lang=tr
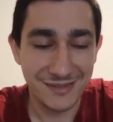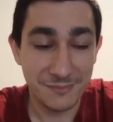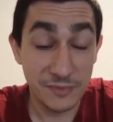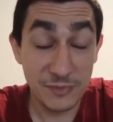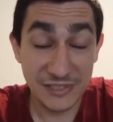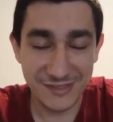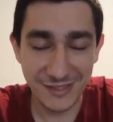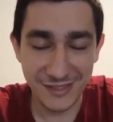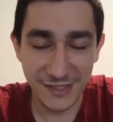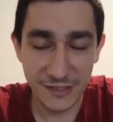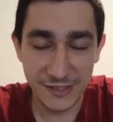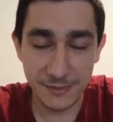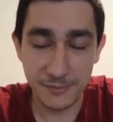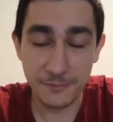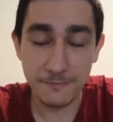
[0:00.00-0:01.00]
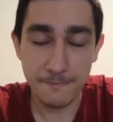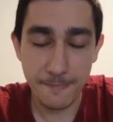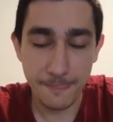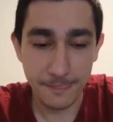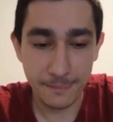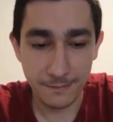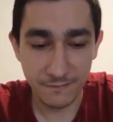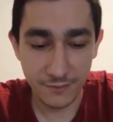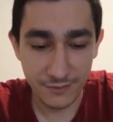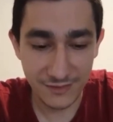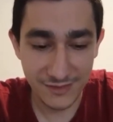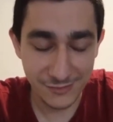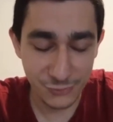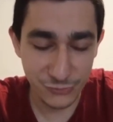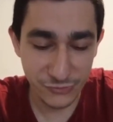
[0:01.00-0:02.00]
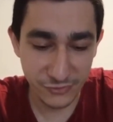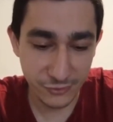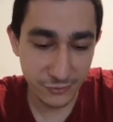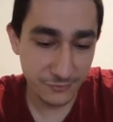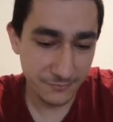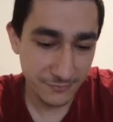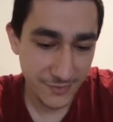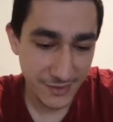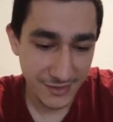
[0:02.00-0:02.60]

bir miktar hakimim diye düşünüyorum.